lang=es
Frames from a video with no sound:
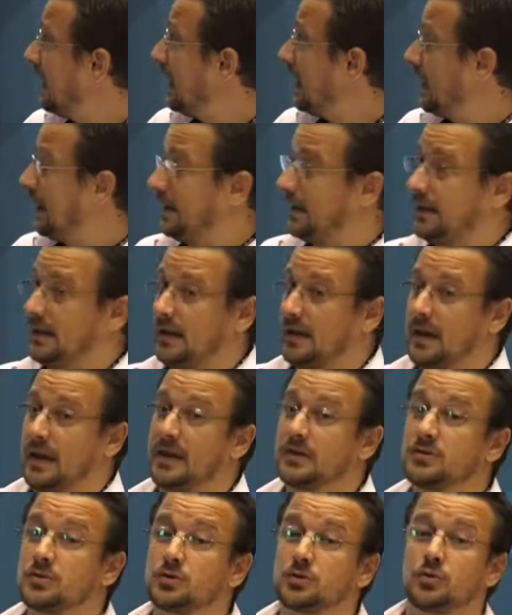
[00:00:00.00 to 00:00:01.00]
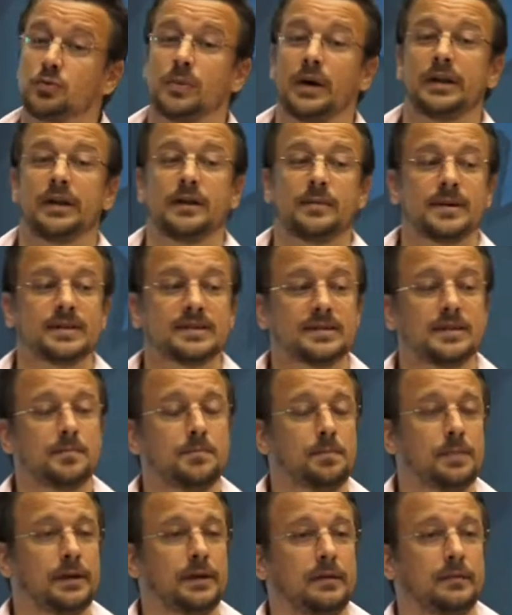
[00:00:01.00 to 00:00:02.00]
Eh, en su manera más
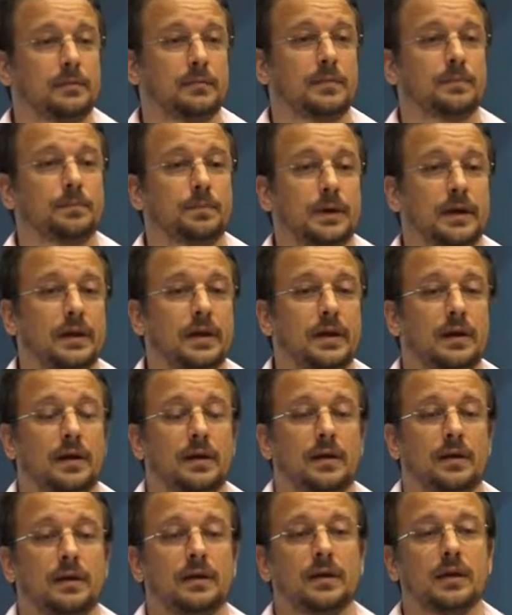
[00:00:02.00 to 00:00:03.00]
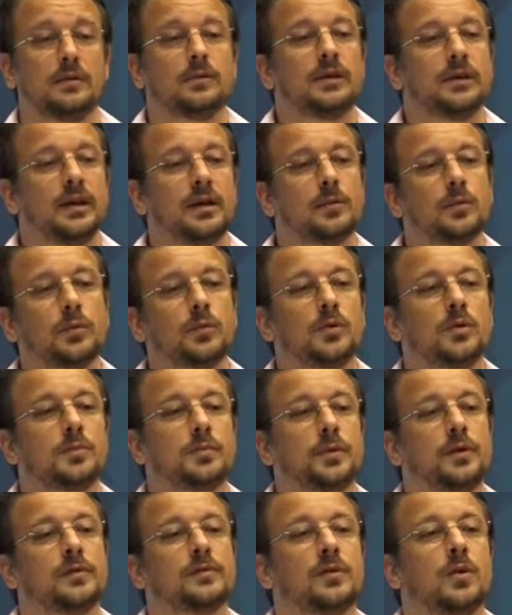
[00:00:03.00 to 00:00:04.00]
simple, para el que viene del mundo IP
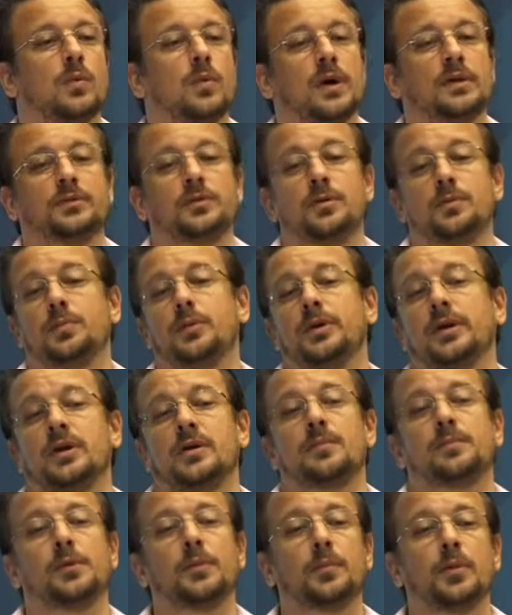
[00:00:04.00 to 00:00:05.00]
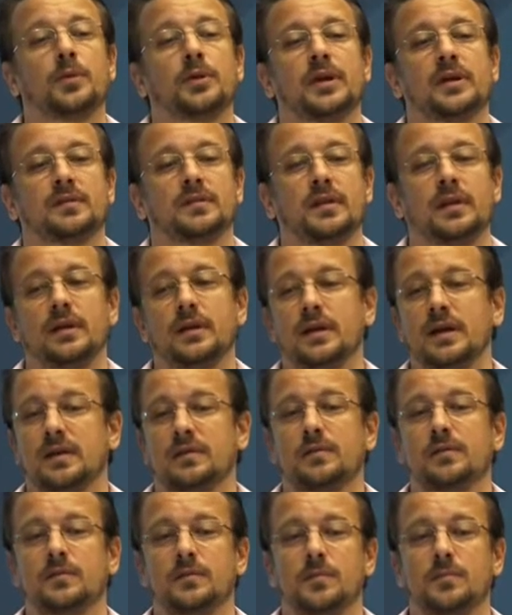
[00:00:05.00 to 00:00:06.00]
4, por ejemplo, podría ser el
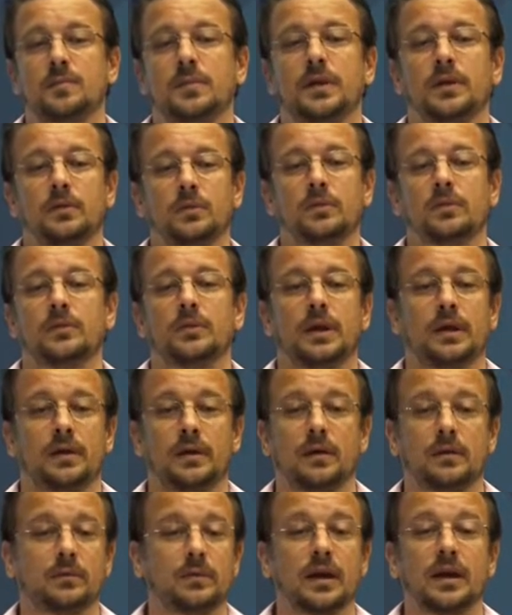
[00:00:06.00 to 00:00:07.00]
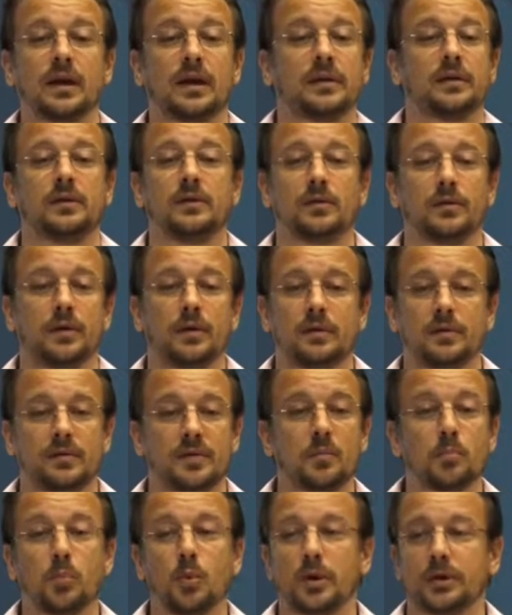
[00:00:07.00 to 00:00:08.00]
caso simple de un, eh, escaneo de,
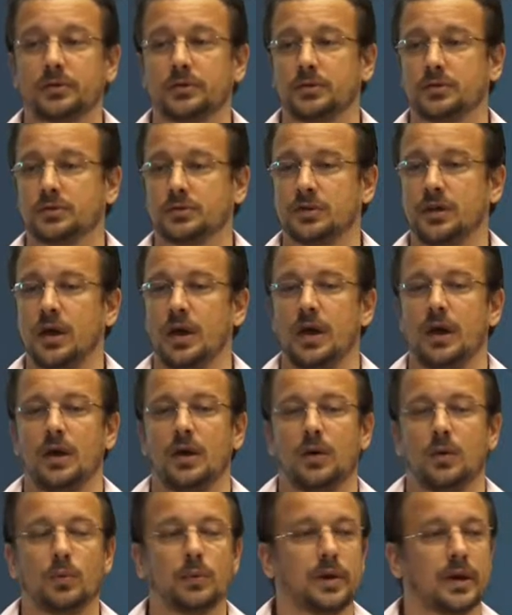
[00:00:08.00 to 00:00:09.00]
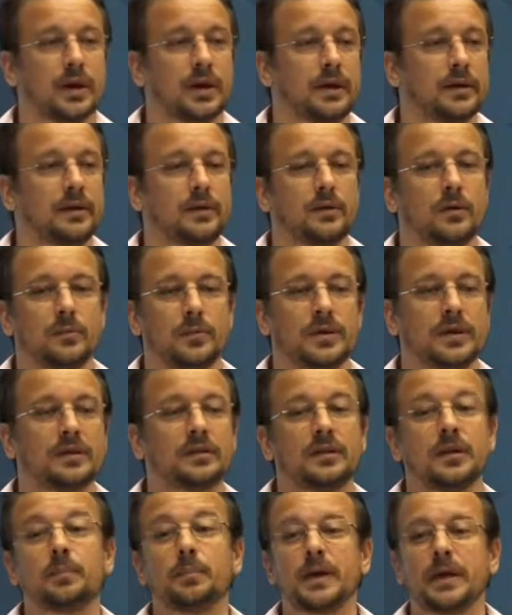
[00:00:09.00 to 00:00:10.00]
puertos, un escaneo
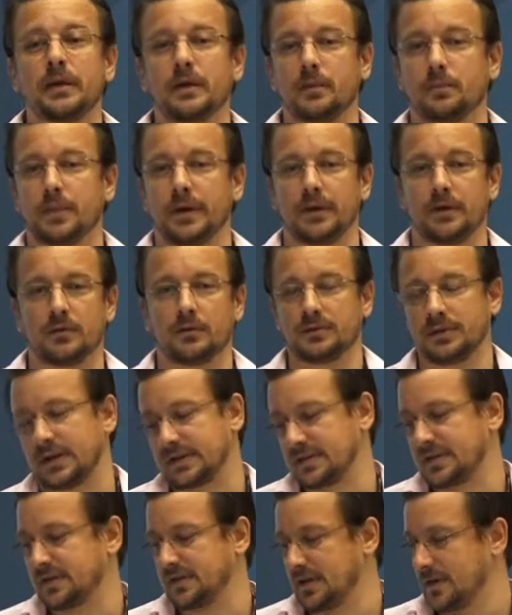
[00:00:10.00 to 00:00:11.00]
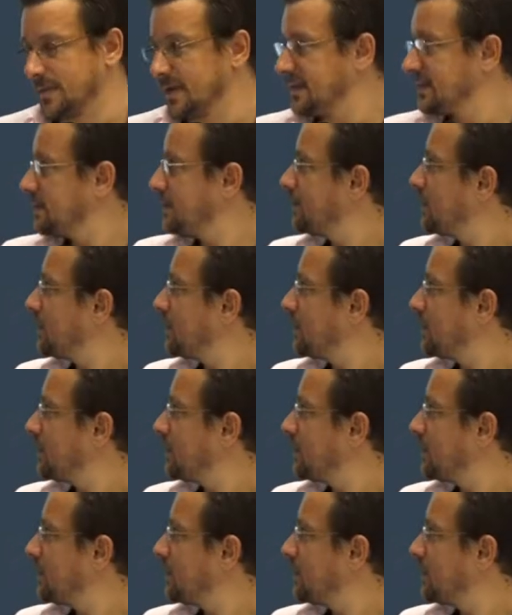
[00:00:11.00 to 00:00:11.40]
mediante ping para encontrar sistemas.